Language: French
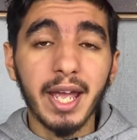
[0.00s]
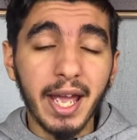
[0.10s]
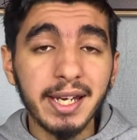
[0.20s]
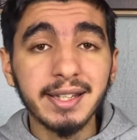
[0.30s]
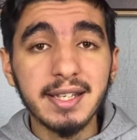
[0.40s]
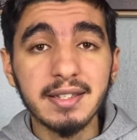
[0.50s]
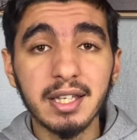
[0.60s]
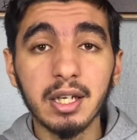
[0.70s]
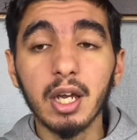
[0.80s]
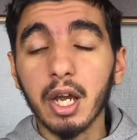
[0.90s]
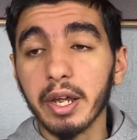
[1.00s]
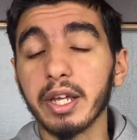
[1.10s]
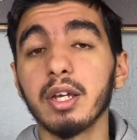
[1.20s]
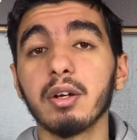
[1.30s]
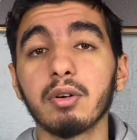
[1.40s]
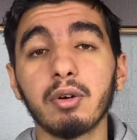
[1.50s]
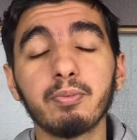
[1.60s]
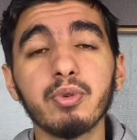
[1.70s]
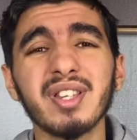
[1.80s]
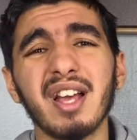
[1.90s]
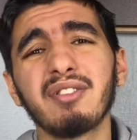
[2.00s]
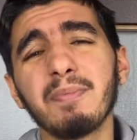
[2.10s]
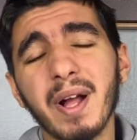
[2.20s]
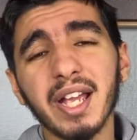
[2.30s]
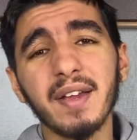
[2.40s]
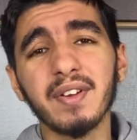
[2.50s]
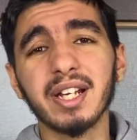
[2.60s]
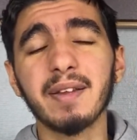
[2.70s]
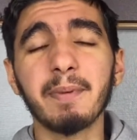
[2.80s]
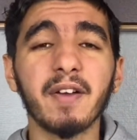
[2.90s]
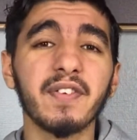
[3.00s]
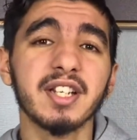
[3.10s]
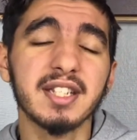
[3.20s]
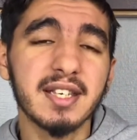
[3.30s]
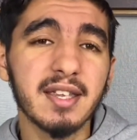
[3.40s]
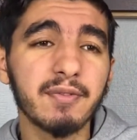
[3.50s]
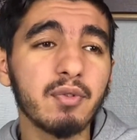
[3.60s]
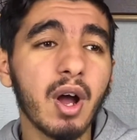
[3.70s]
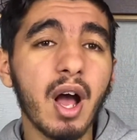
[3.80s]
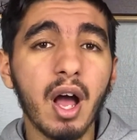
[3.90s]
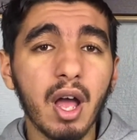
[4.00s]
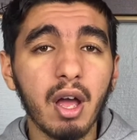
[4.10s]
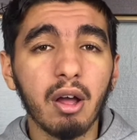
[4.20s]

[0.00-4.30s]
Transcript: allez tester. et en plus à comparer avec les parfums de chez Sephora,